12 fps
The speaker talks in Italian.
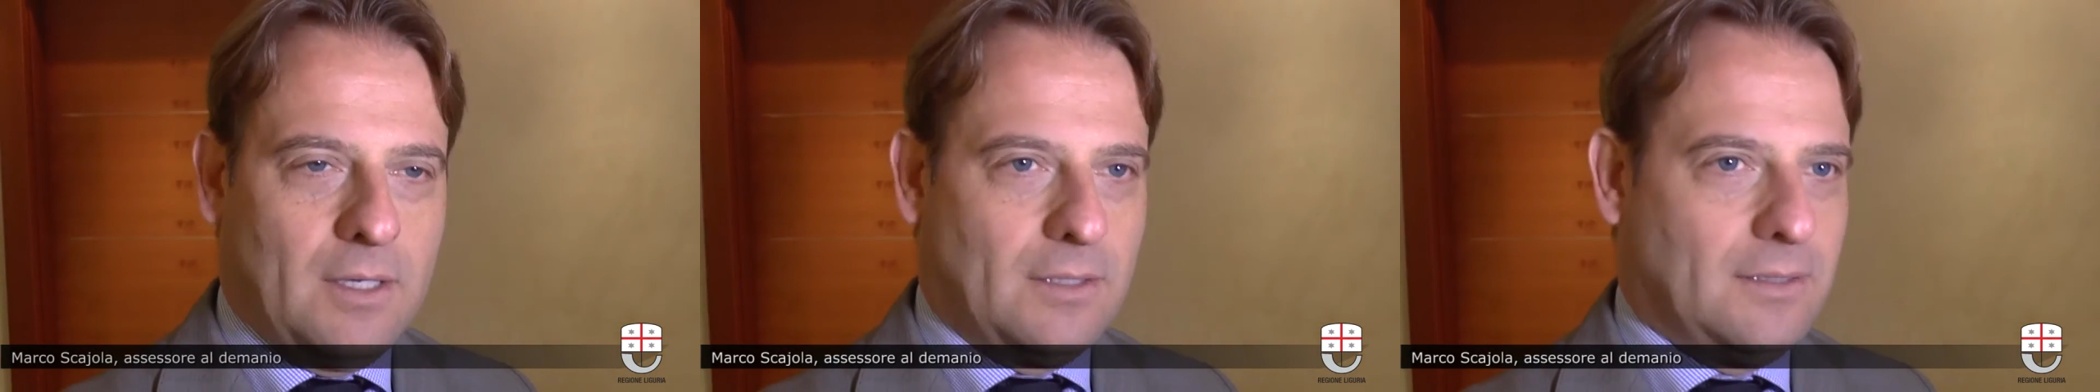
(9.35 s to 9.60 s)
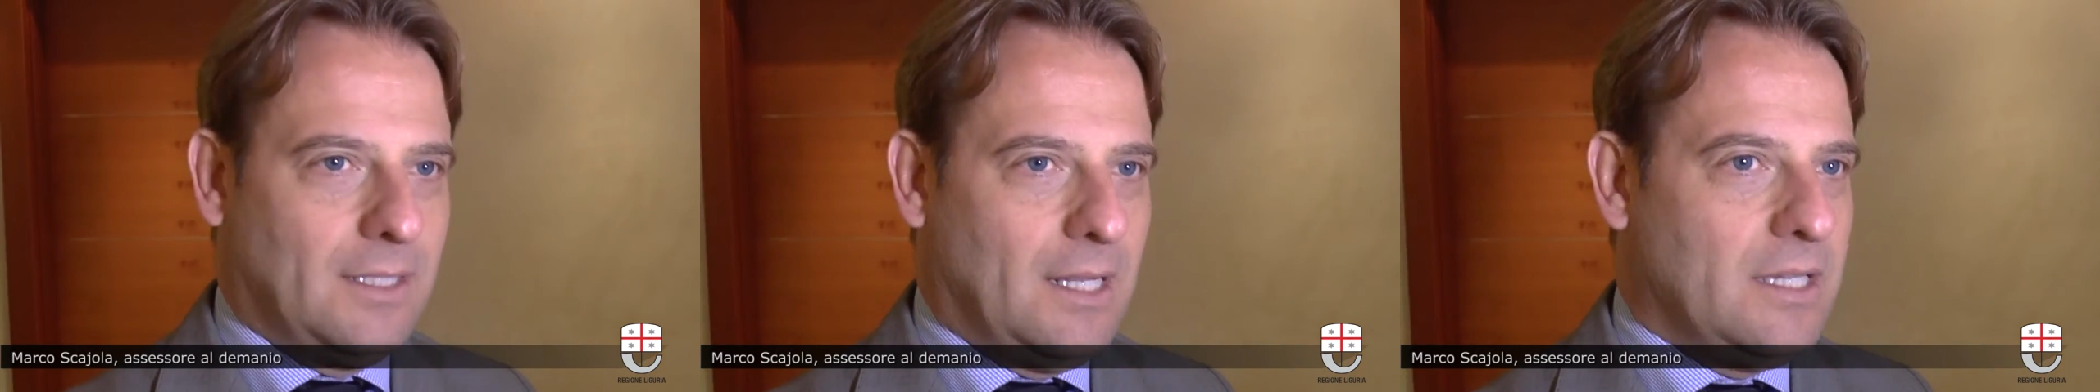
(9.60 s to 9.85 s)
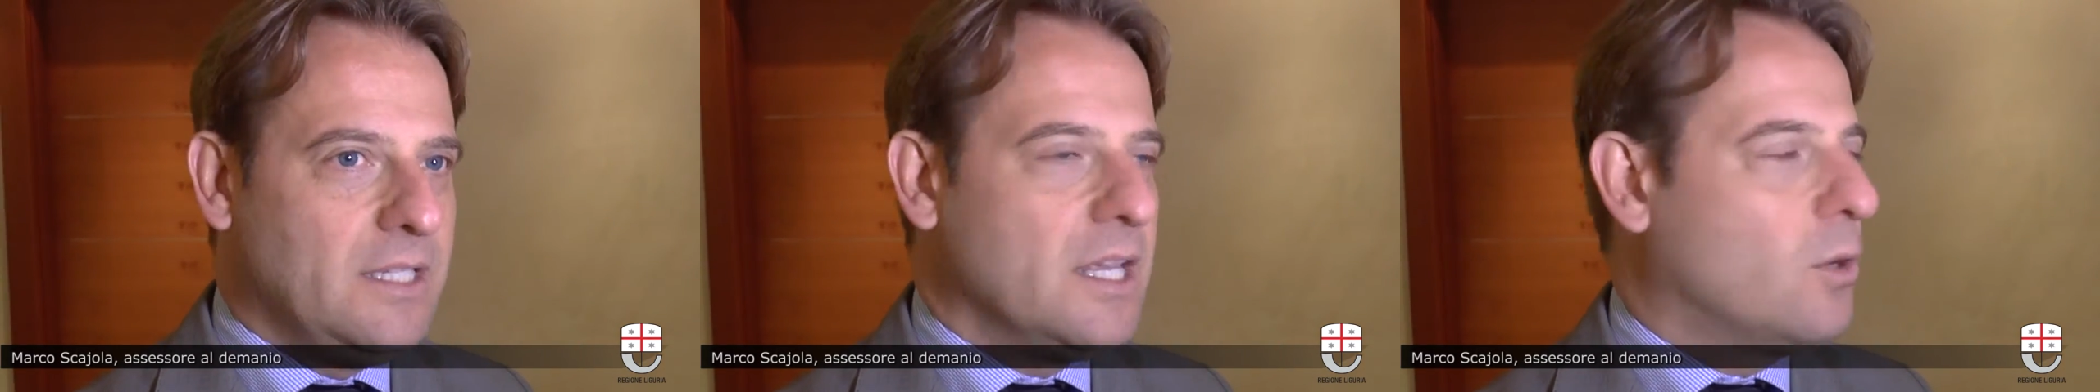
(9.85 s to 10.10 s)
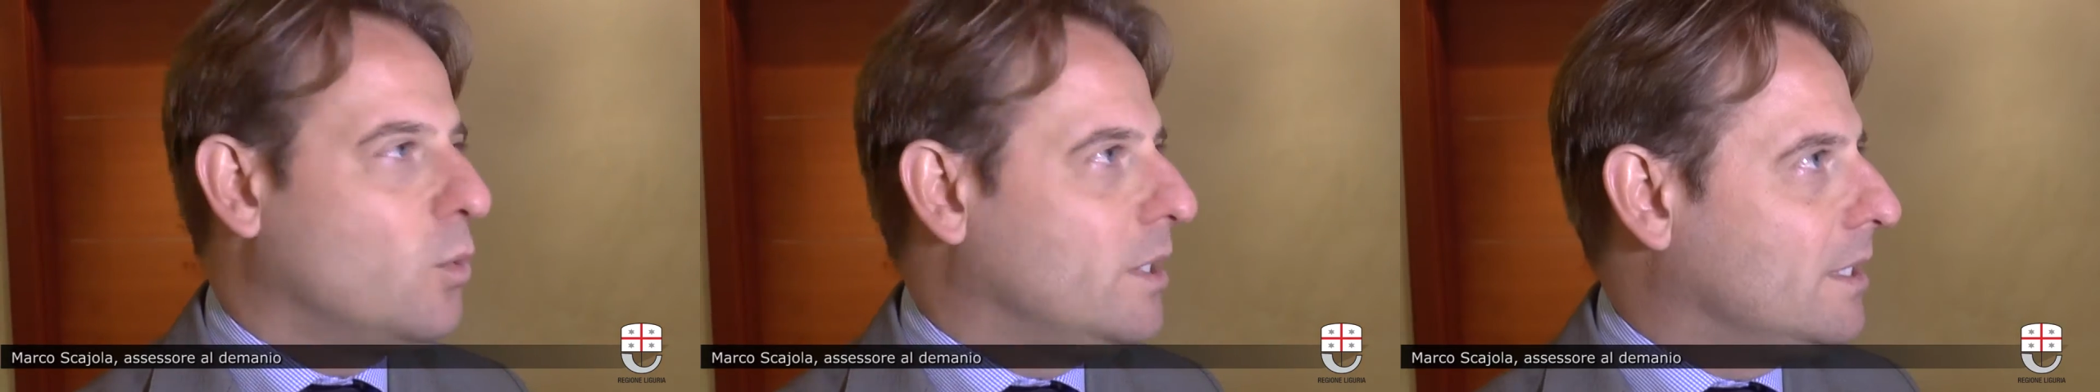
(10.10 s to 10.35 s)
delle
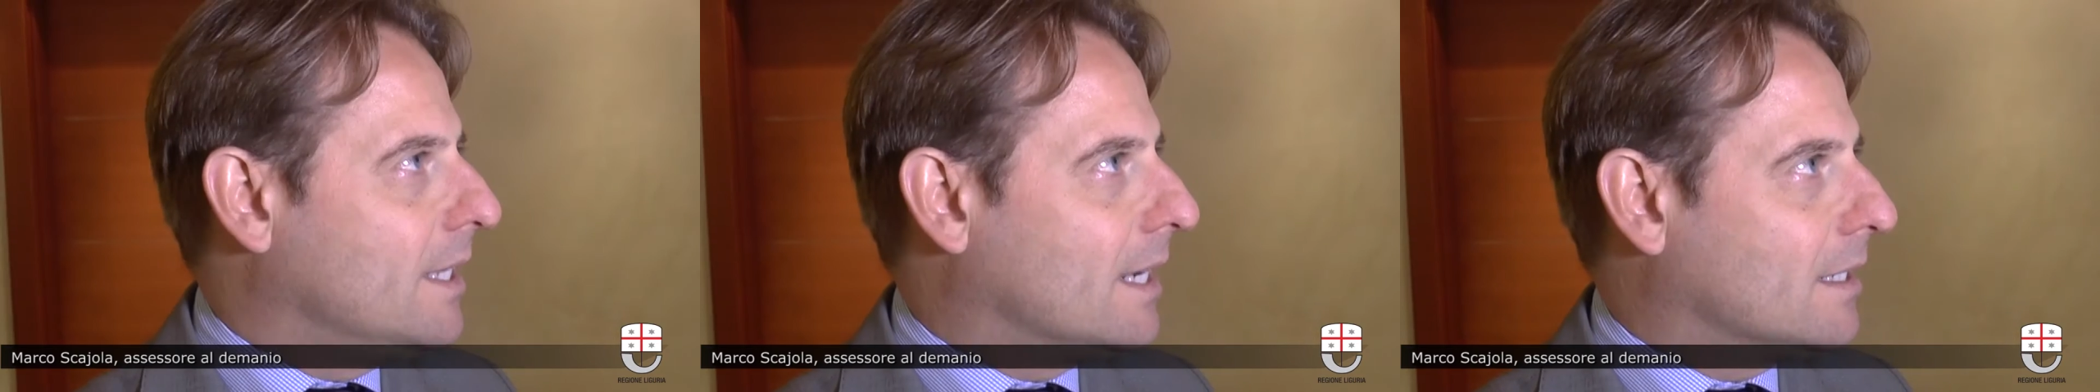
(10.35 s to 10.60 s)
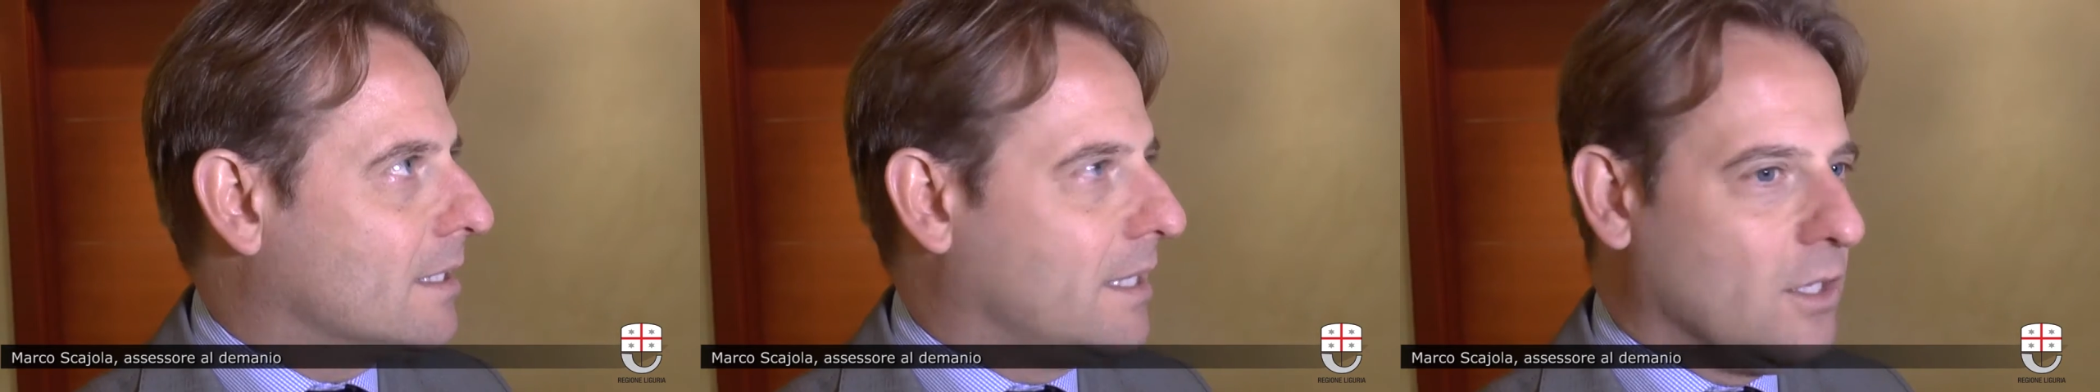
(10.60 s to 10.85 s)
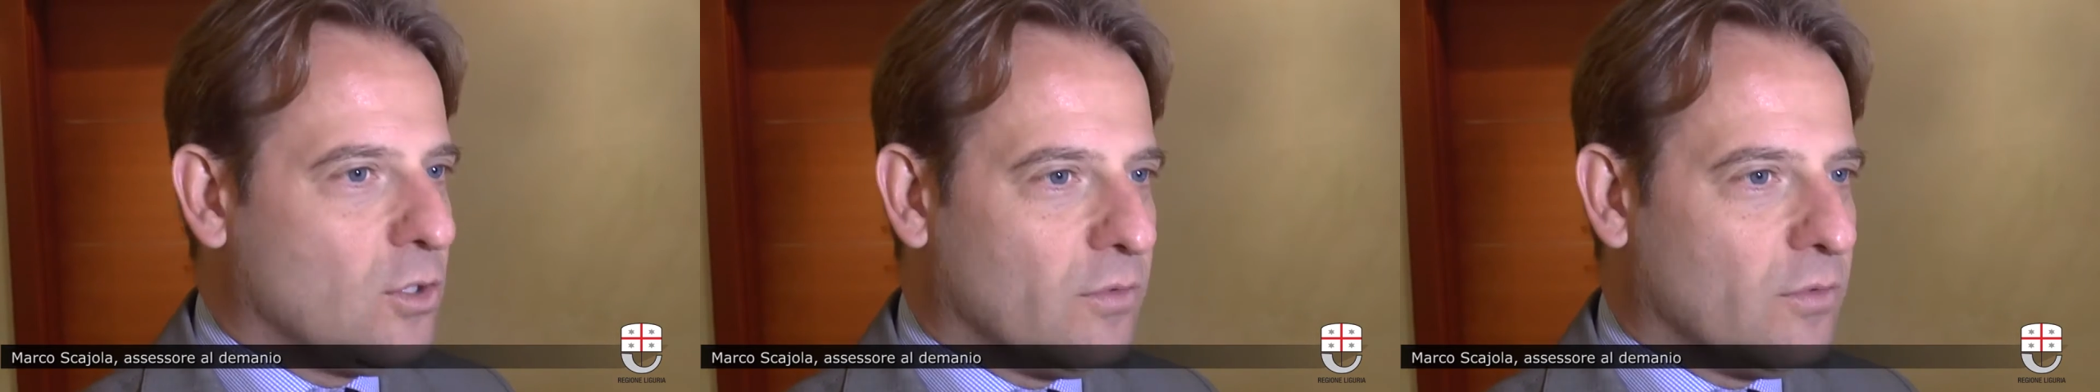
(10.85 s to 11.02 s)
linee guida che il